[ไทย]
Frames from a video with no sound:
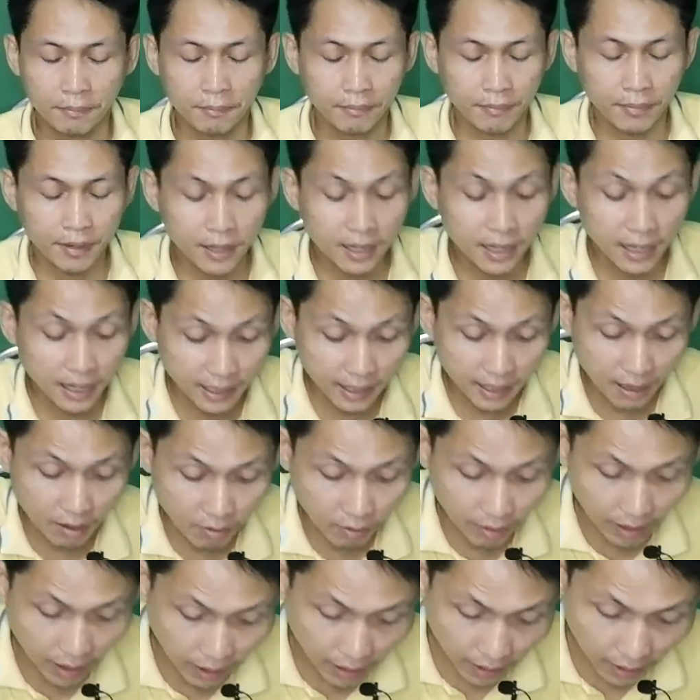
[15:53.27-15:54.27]
เพื่อให้เท่า
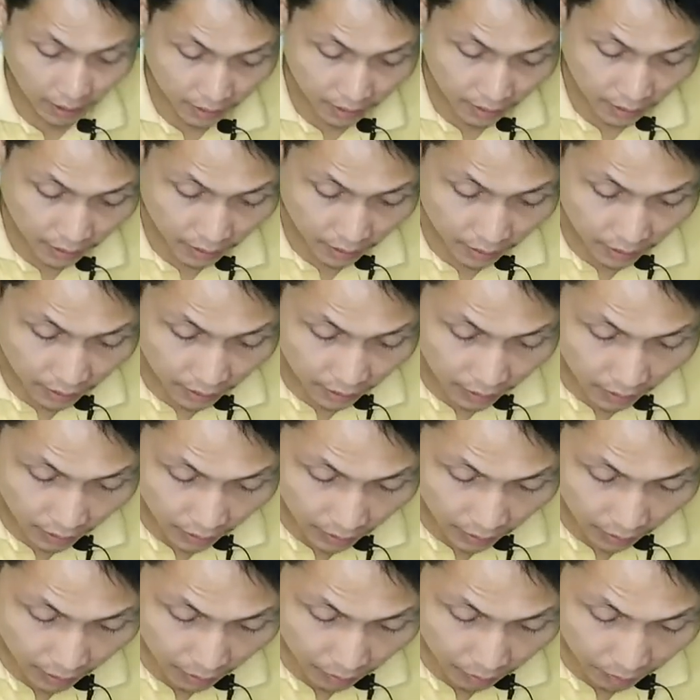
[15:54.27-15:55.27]
กัน
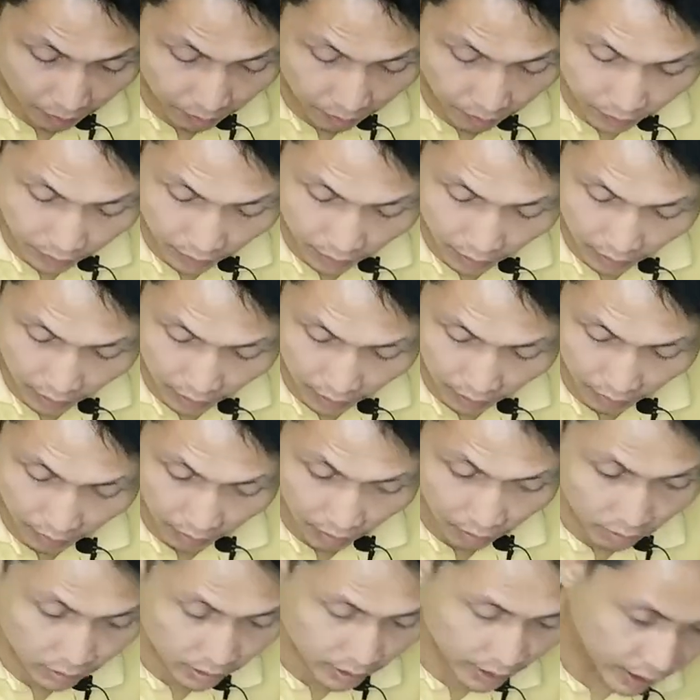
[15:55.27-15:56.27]
นะครับเนี่ยครับเราเช็ค